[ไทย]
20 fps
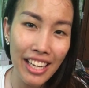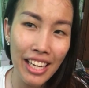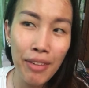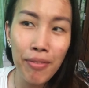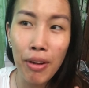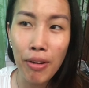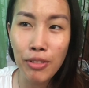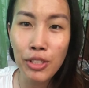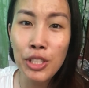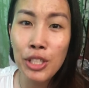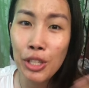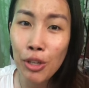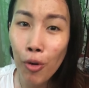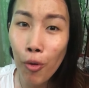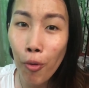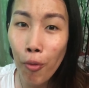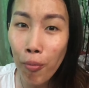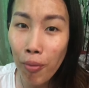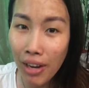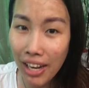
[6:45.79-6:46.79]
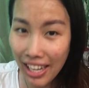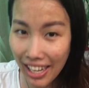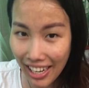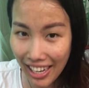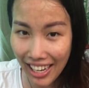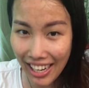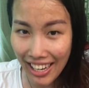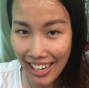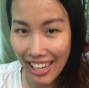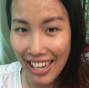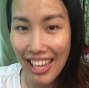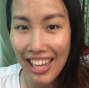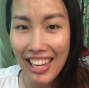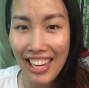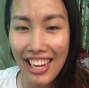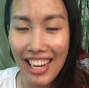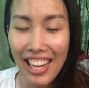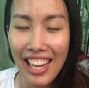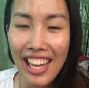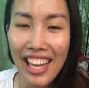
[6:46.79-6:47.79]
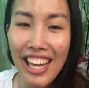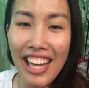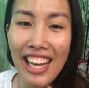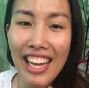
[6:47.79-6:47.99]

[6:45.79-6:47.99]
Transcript: กินแบบชิลไปเลยอะไรเงี้ย